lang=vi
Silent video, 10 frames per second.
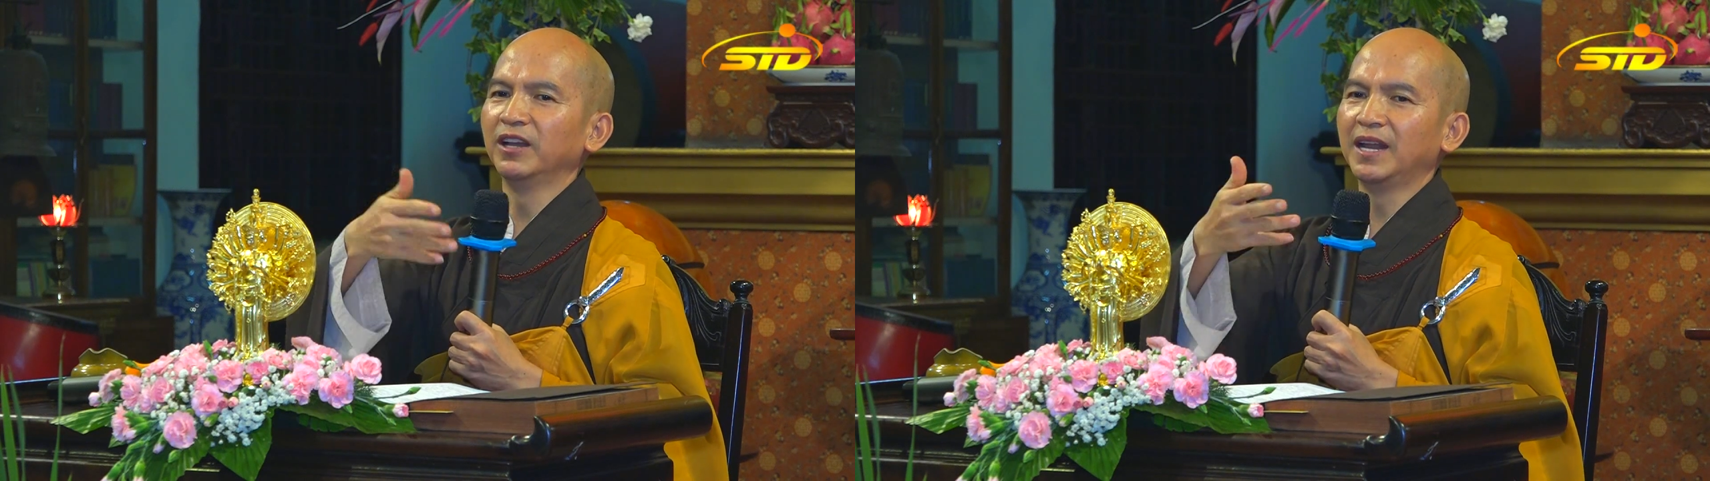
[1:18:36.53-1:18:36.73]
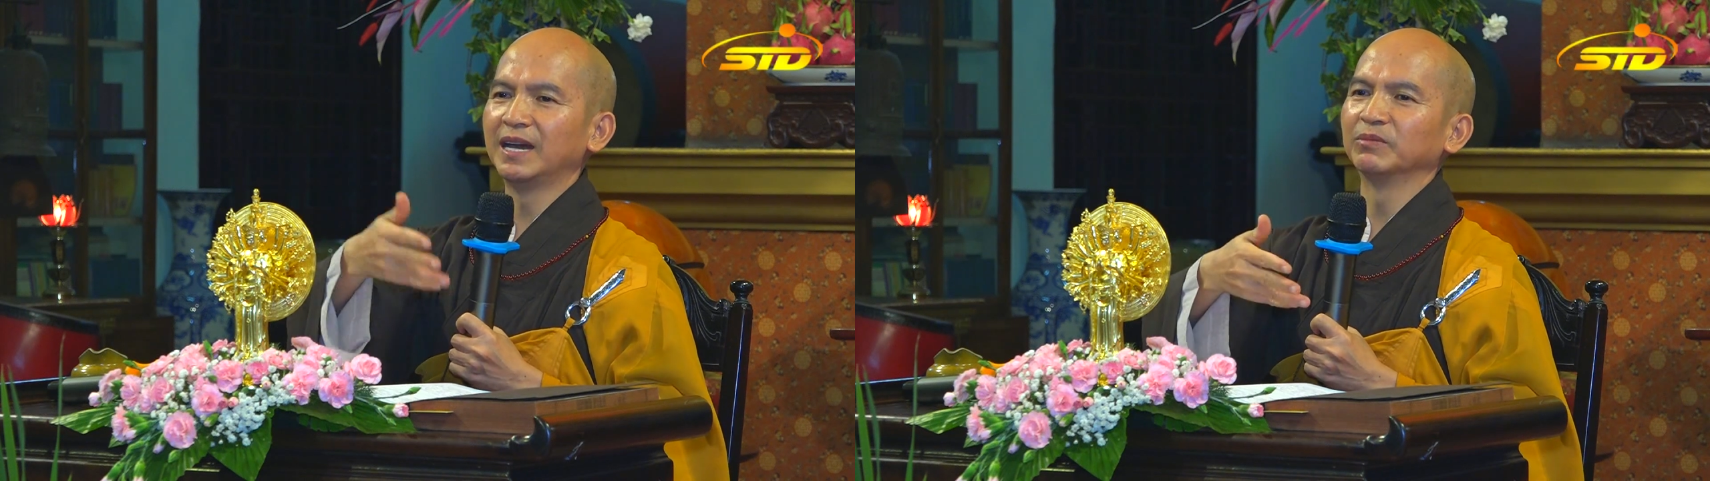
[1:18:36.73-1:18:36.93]

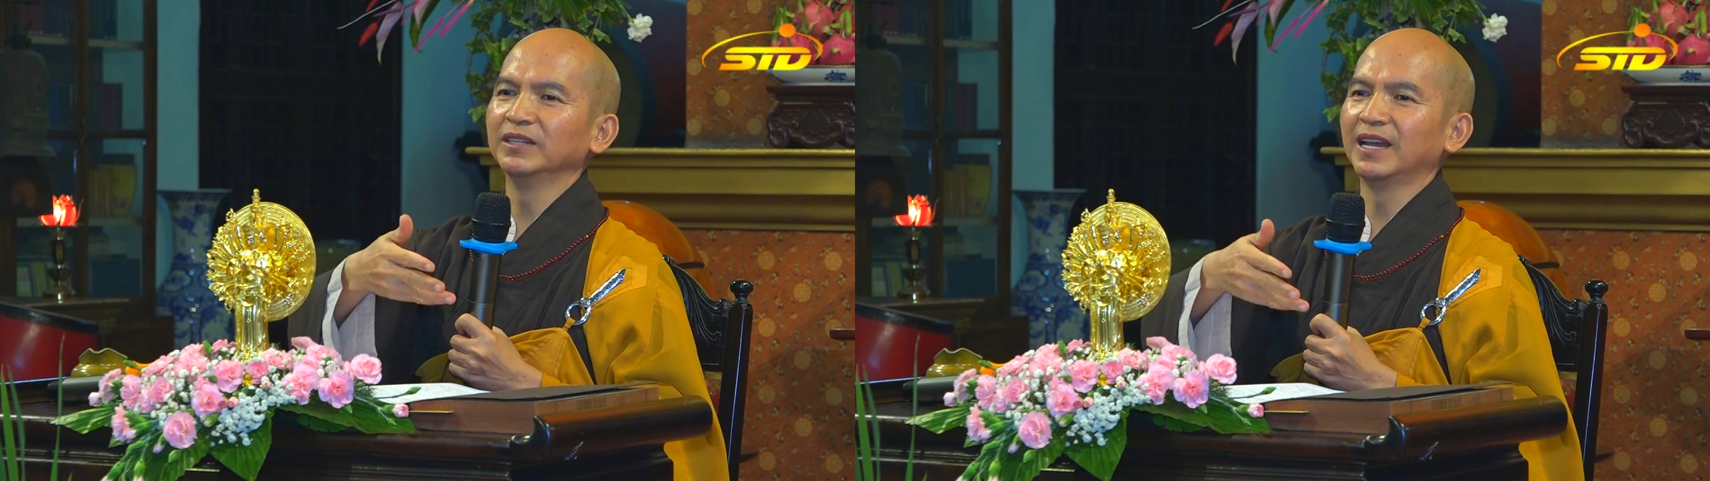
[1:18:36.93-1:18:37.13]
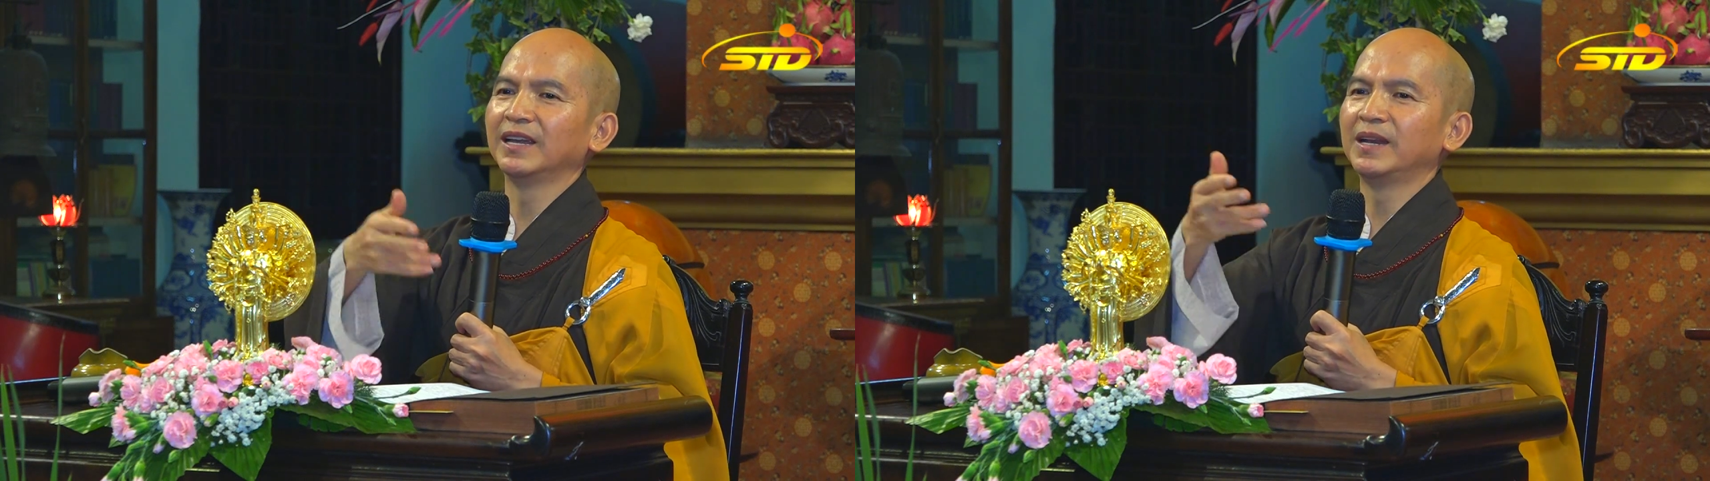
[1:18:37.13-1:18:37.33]
làm cái
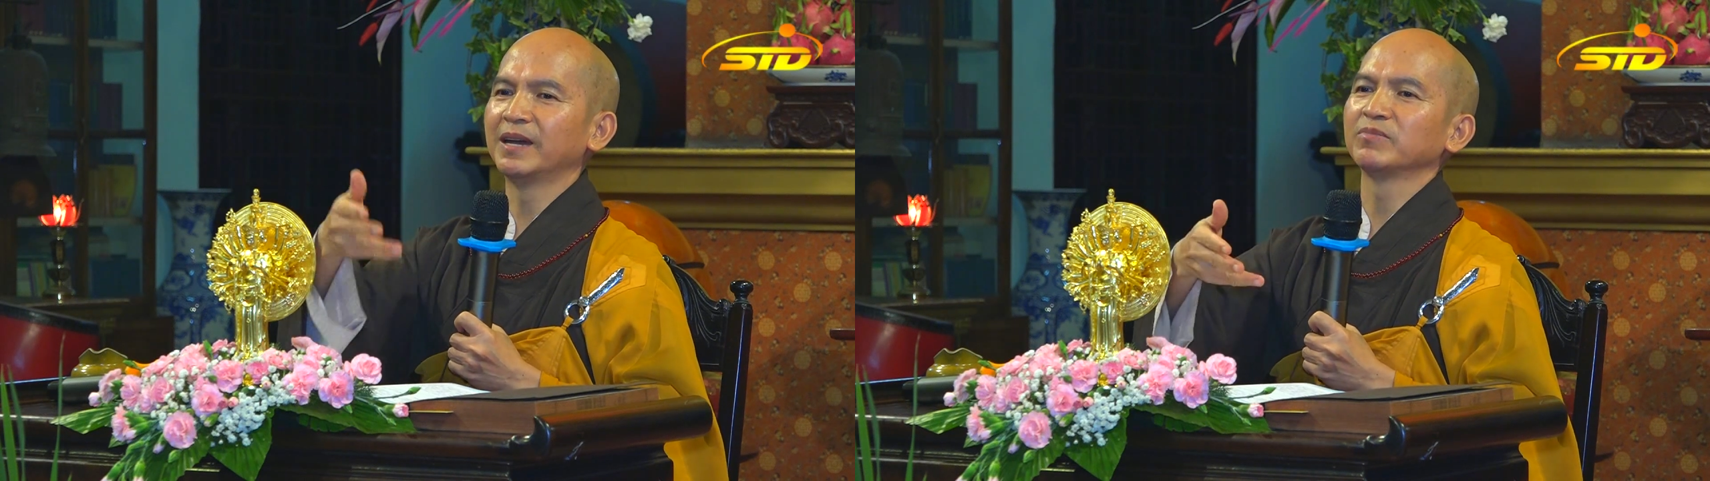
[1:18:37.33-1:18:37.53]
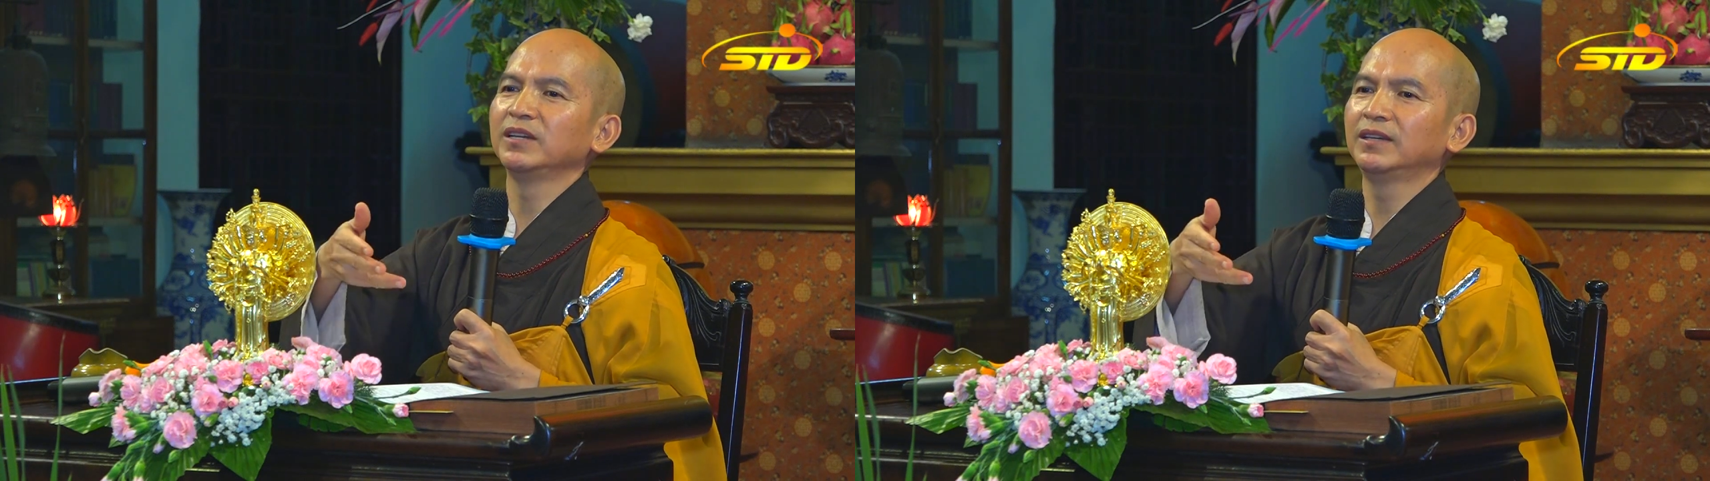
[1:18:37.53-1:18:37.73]
này, làm
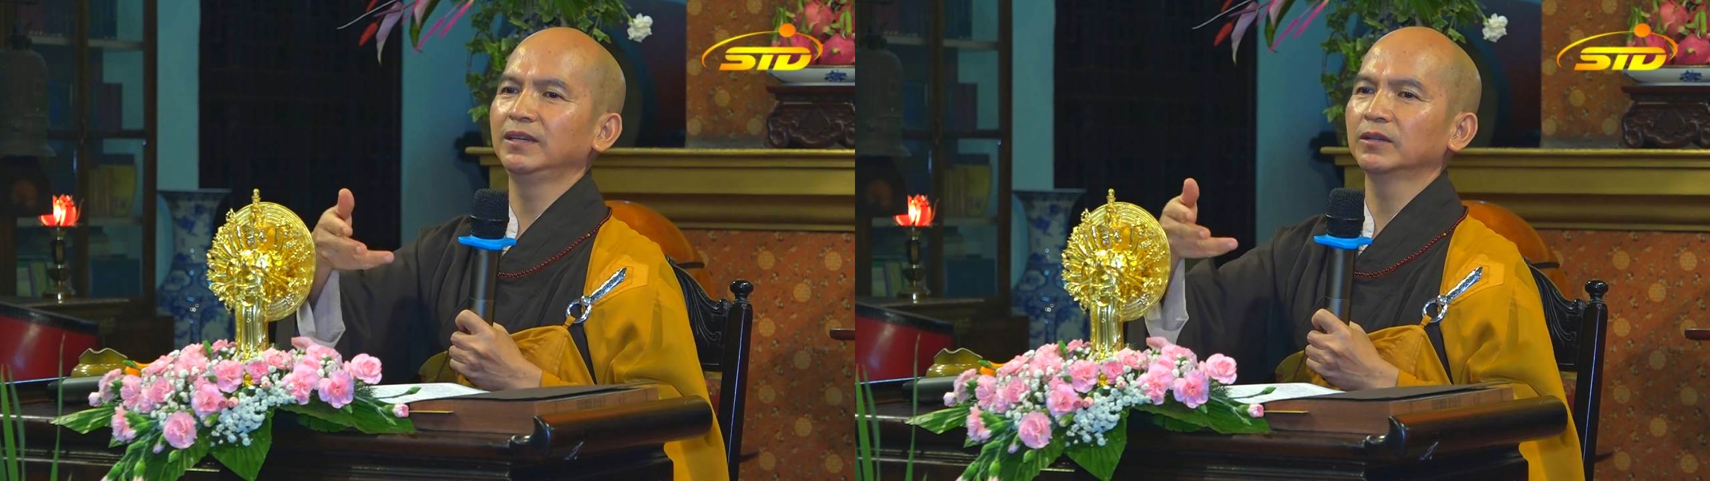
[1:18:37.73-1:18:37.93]
cái kia,